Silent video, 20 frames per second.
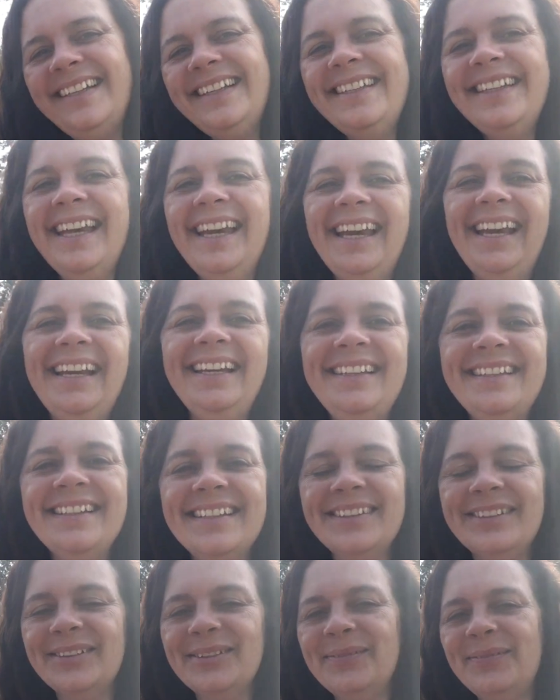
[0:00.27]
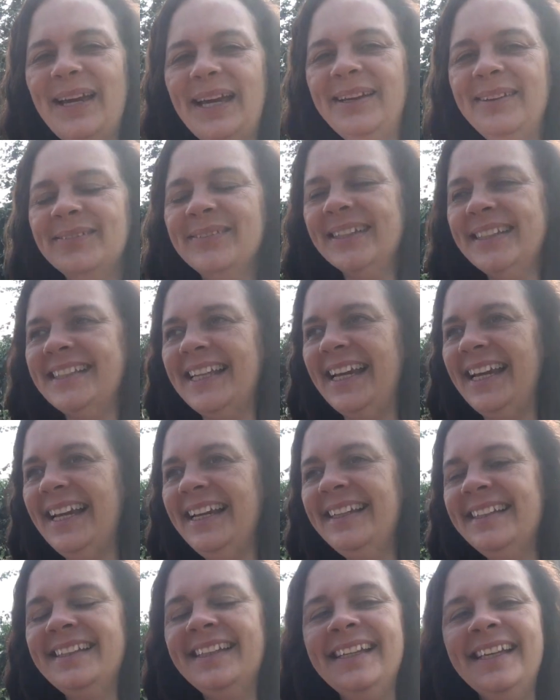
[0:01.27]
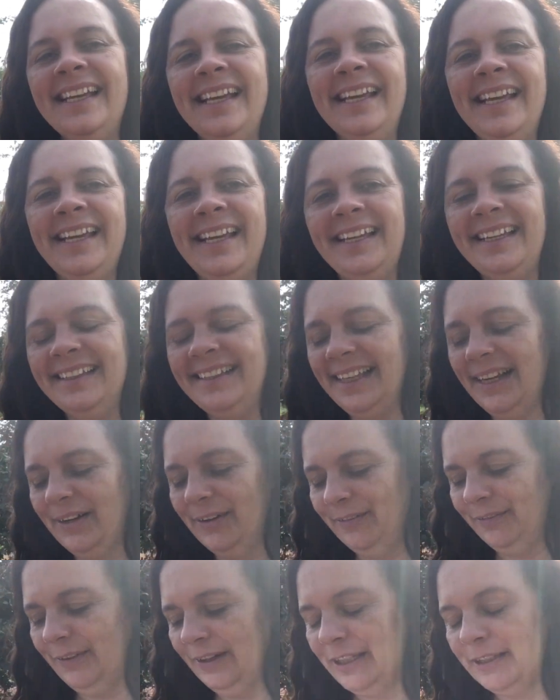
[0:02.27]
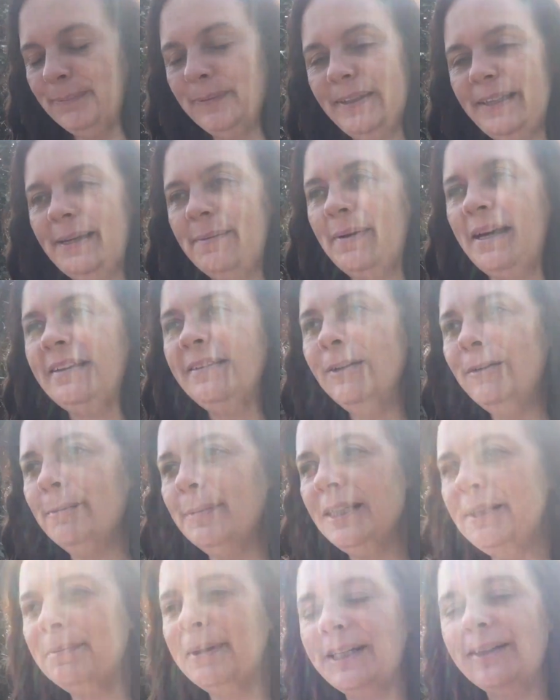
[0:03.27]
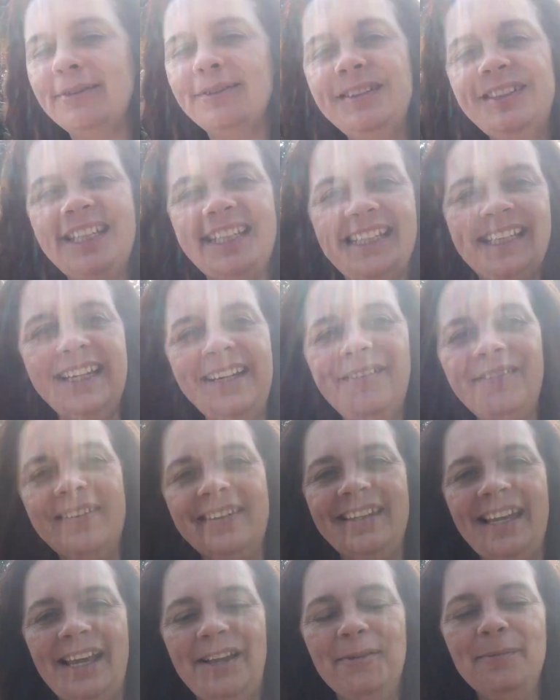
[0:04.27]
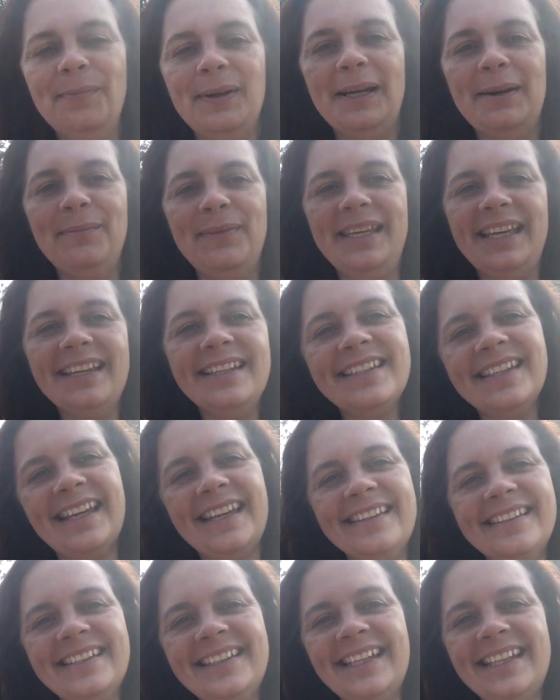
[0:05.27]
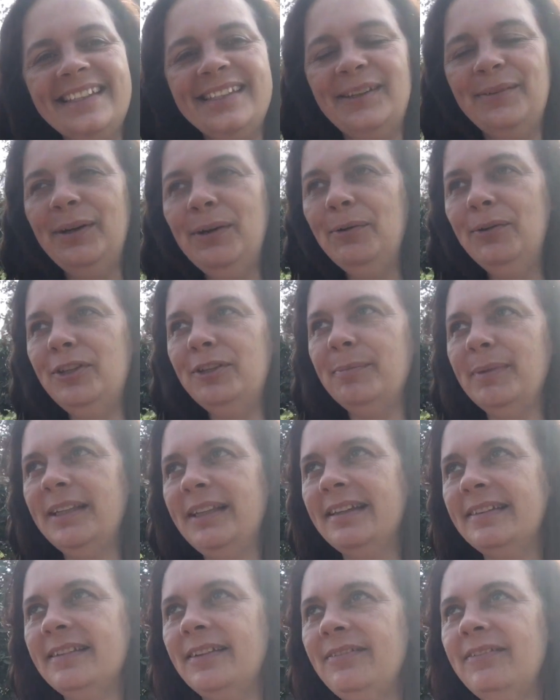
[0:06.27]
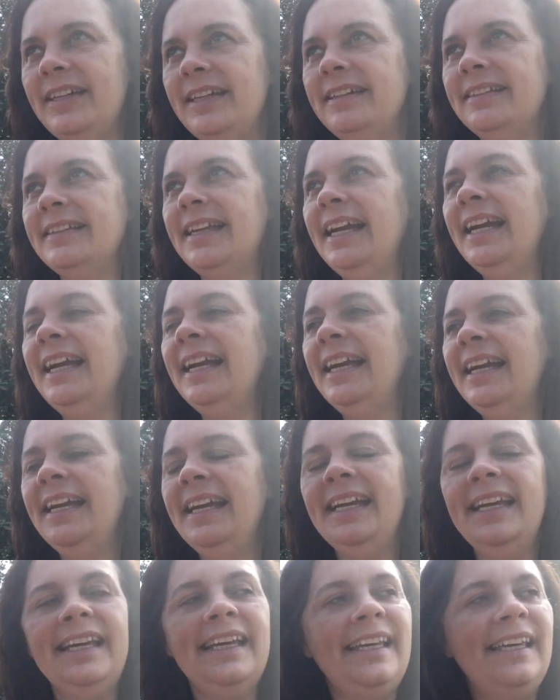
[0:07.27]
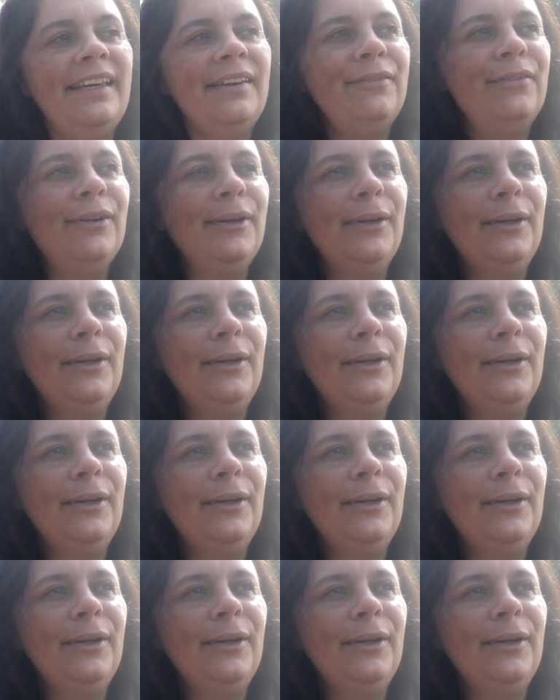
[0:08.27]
gente, tudo bem com vocês? Então, vou responder mais algumas perguntinhas que fizeram para mim, acho que essas já são a última dessa vez, né? E vou